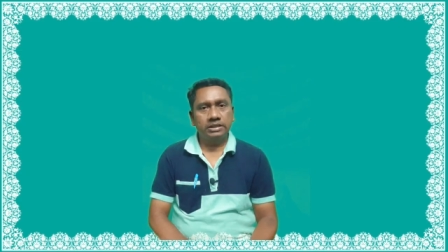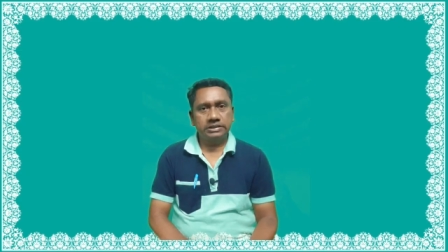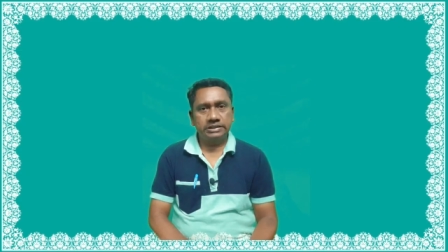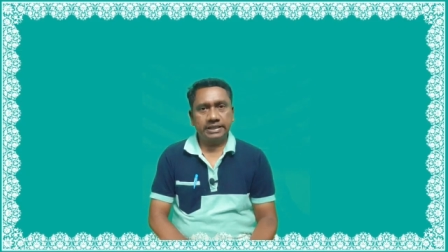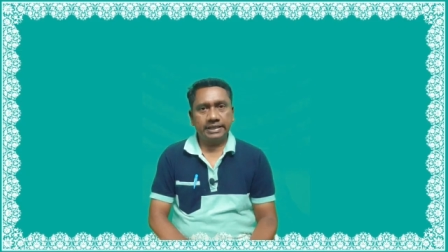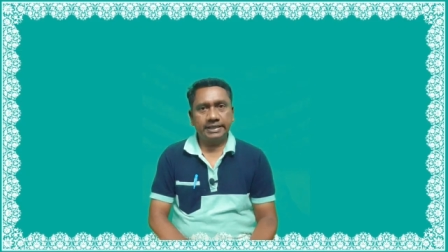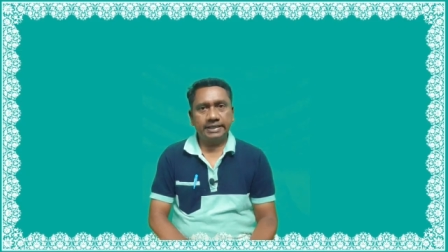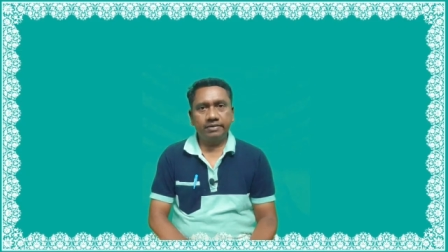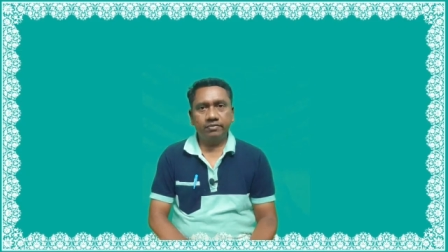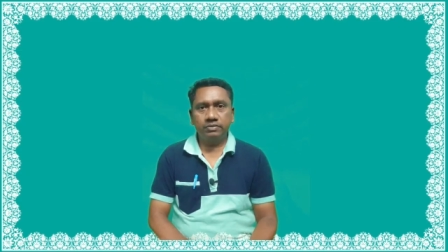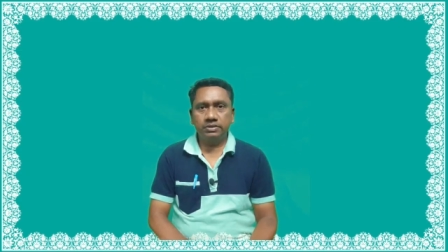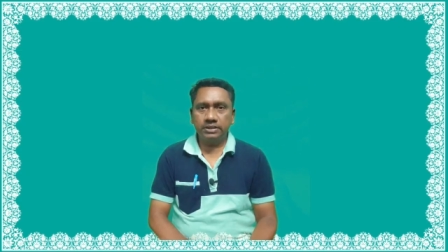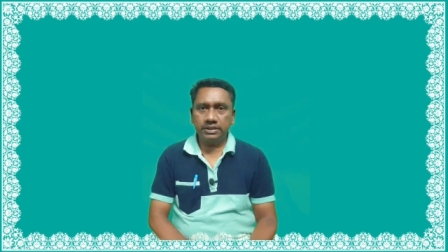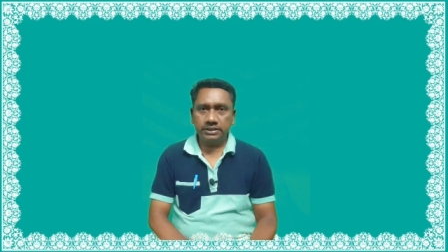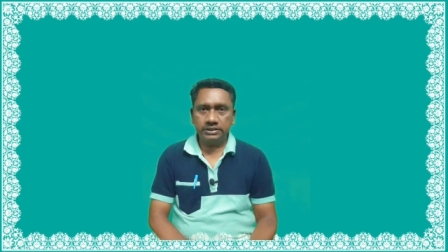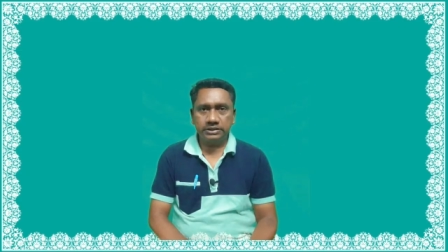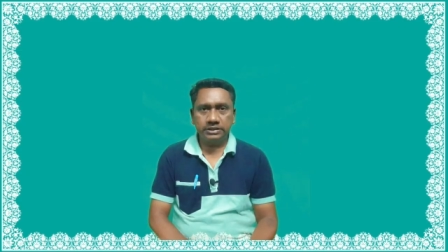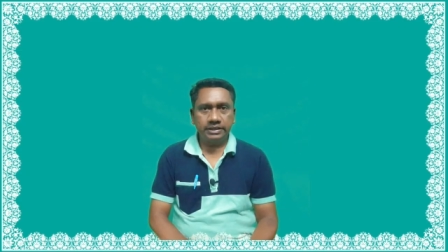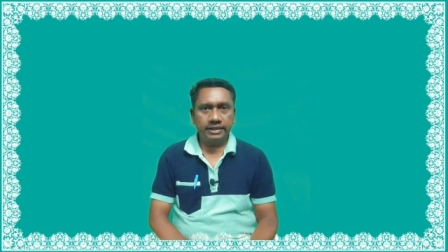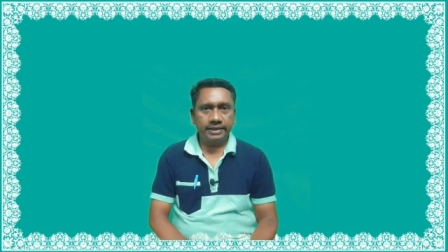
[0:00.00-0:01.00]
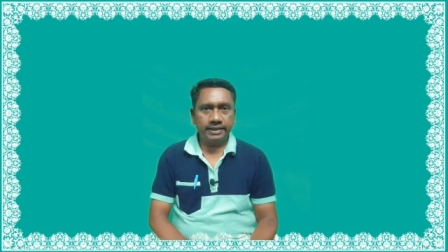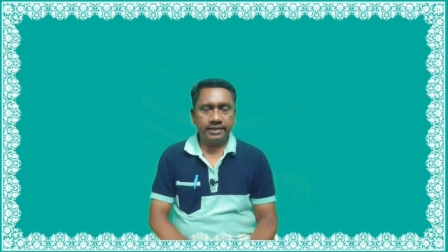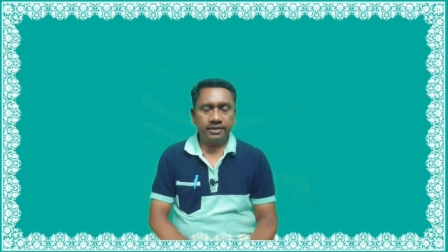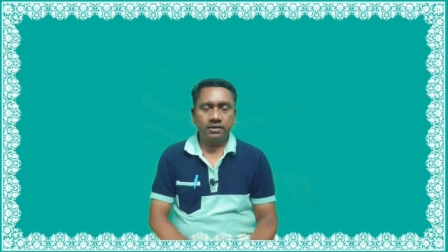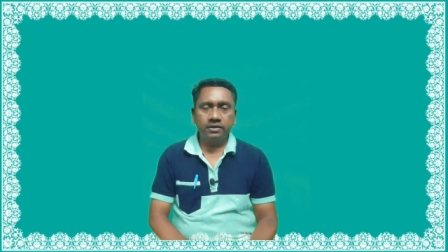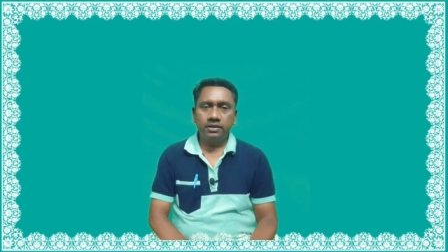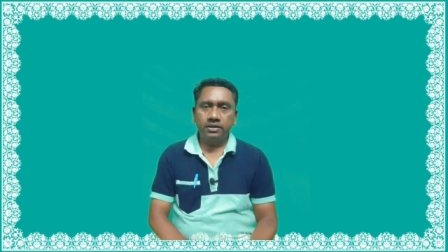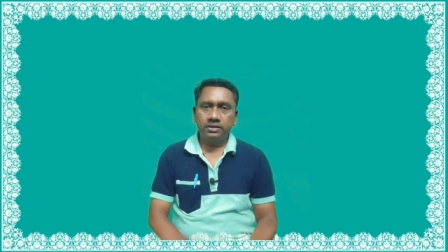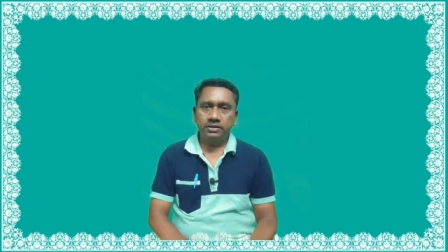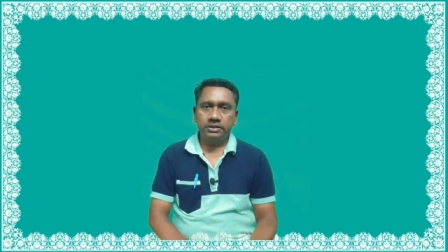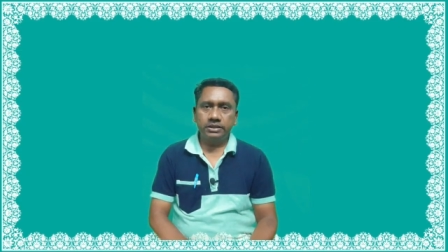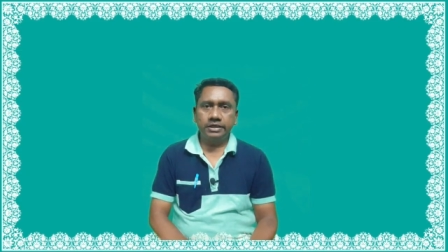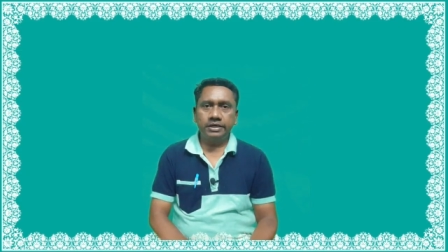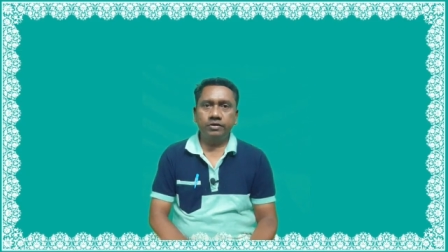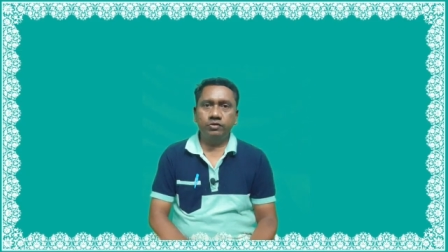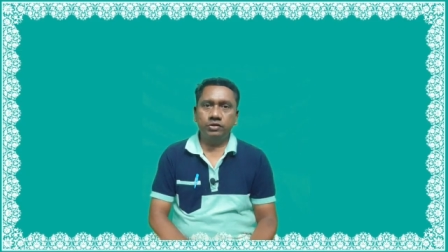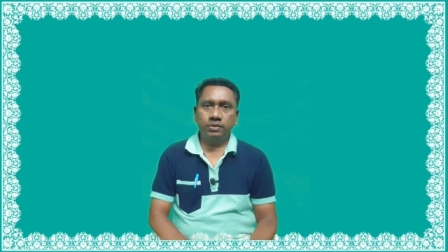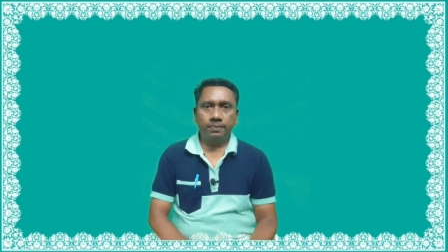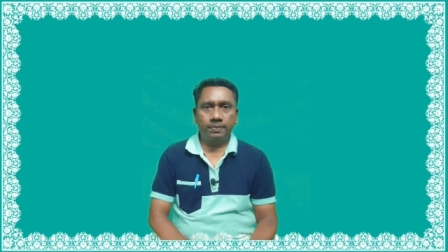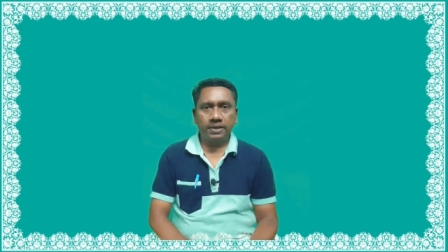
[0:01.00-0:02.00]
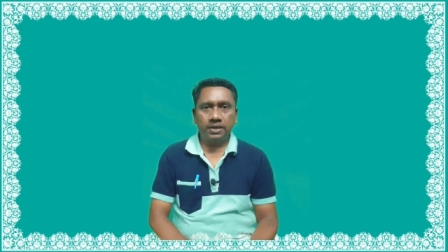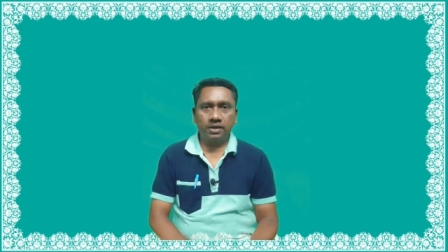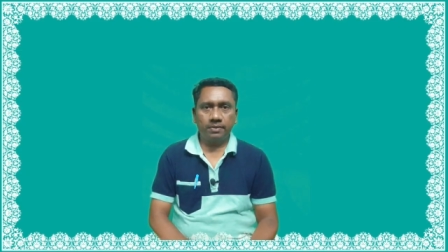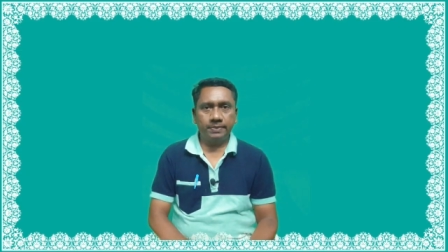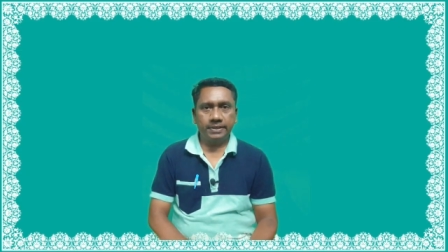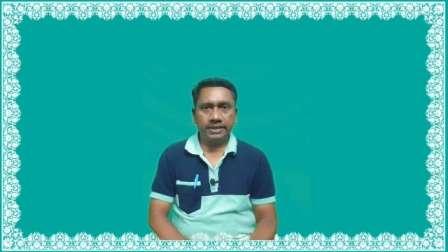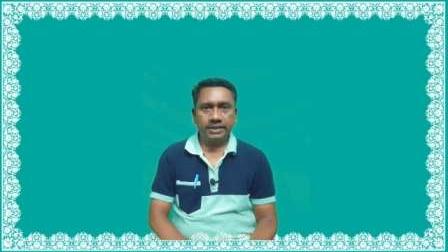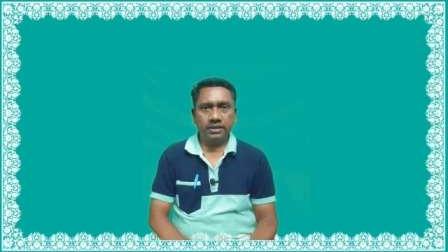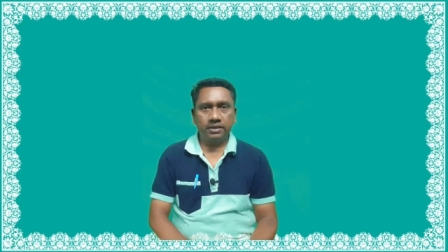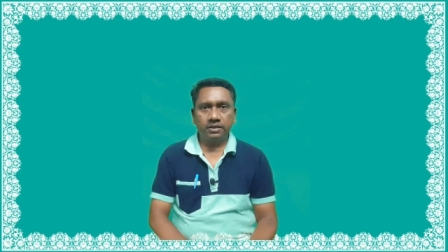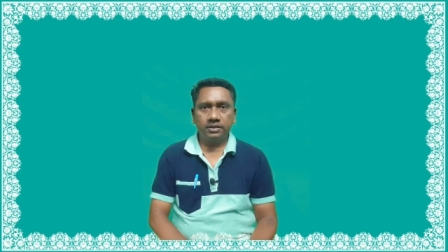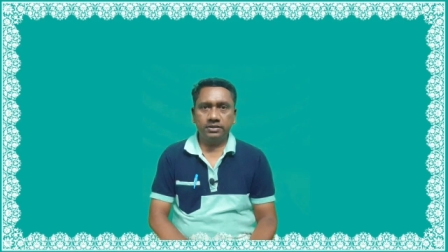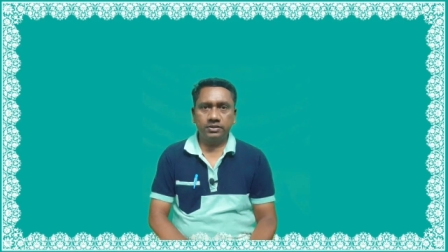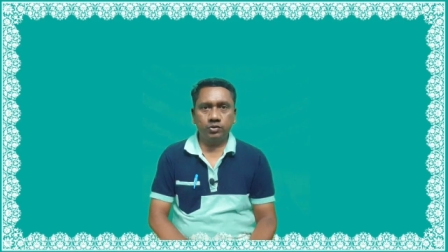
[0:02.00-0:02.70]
செகண்ட் வந்து இன்ஜினியரிங் தேர்ட் வந்து பேராமெடிக்கல்